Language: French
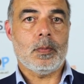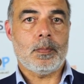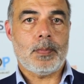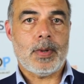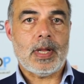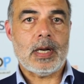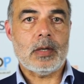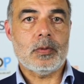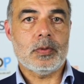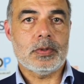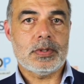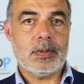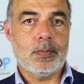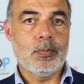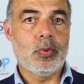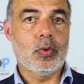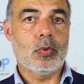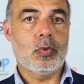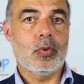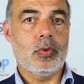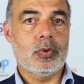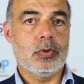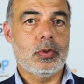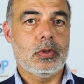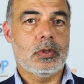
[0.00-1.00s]
parle
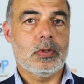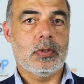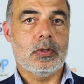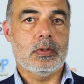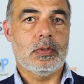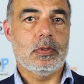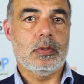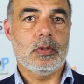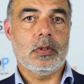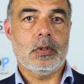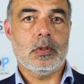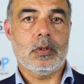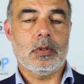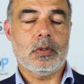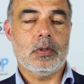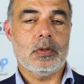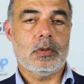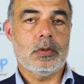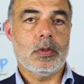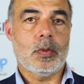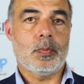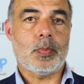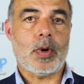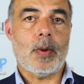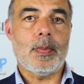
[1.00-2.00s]
beaucoup de,
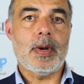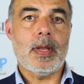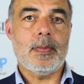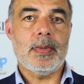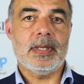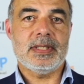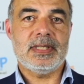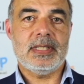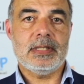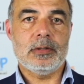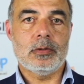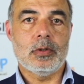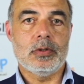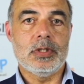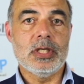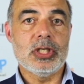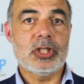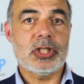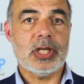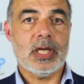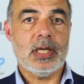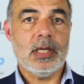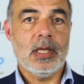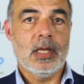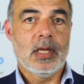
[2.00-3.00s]
problématiques de
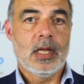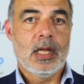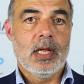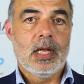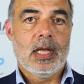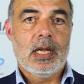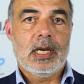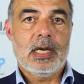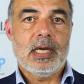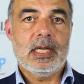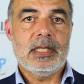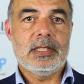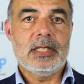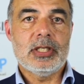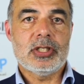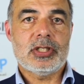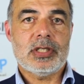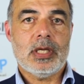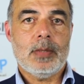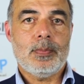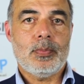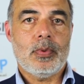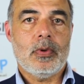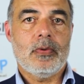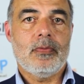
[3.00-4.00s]
déchets les
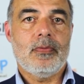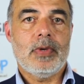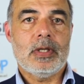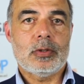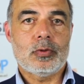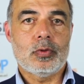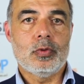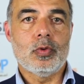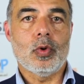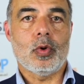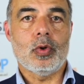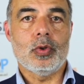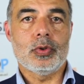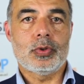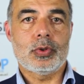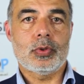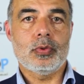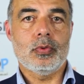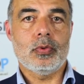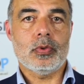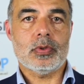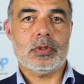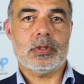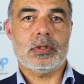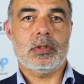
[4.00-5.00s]
déchets peuvent être une
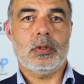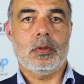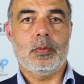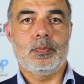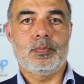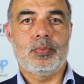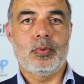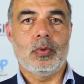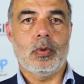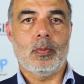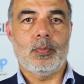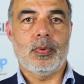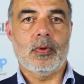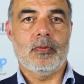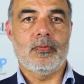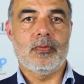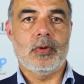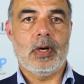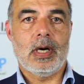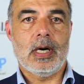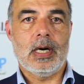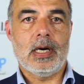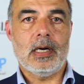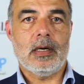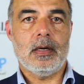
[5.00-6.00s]
ressource pour
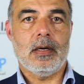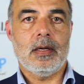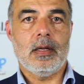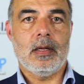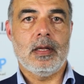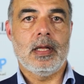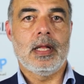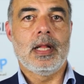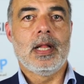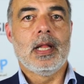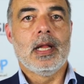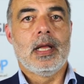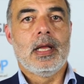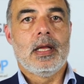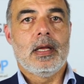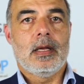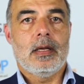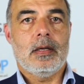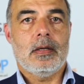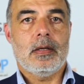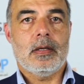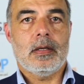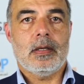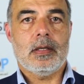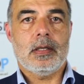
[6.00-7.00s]
pouvoir
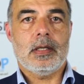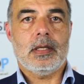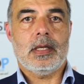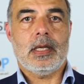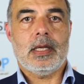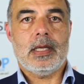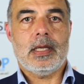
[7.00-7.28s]
euh,